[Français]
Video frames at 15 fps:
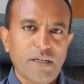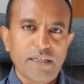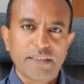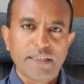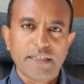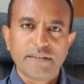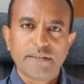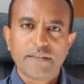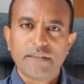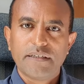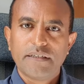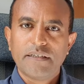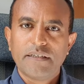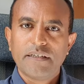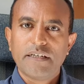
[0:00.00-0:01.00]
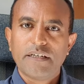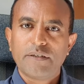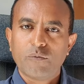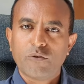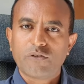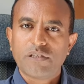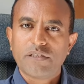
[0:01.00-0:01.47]
les données de
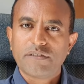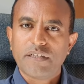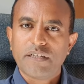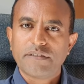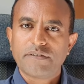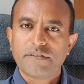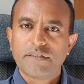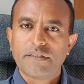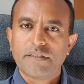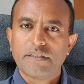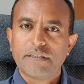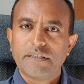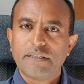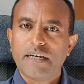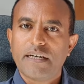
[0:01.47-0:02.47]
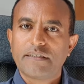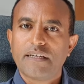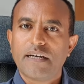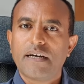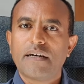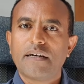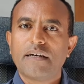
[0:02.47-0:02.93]
télédétection avec les mesures
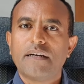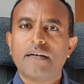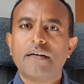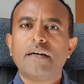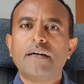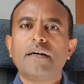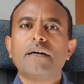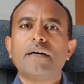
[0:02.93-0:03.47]
in situ.